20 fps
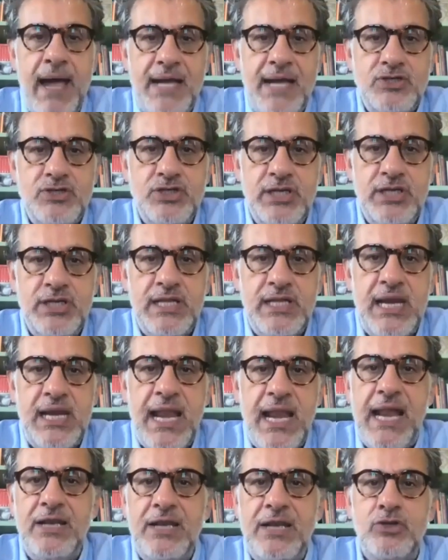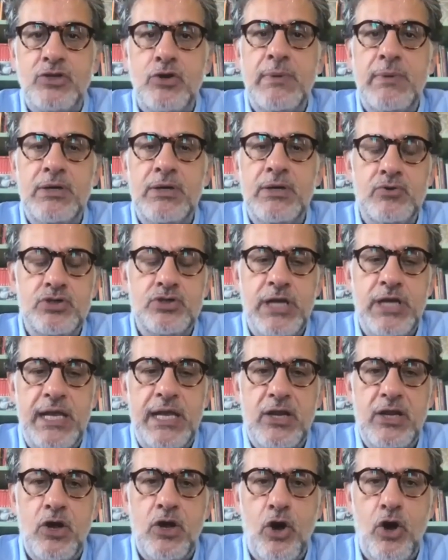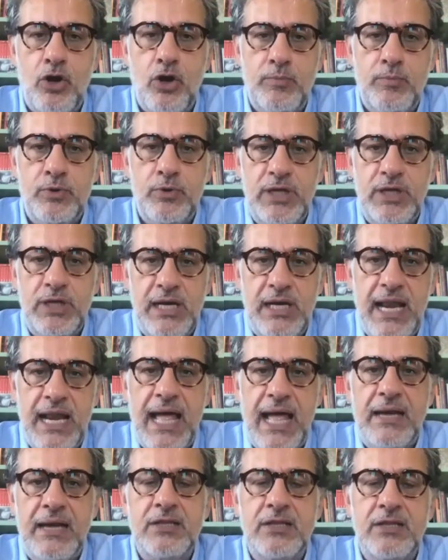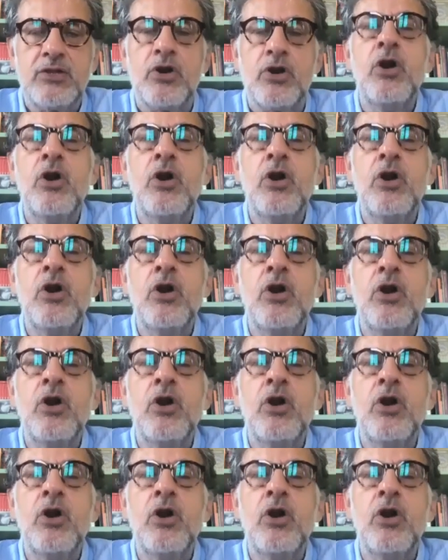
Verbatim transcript: c'è l'immagine dell'altro, ma non c'è il corpo dell'altro.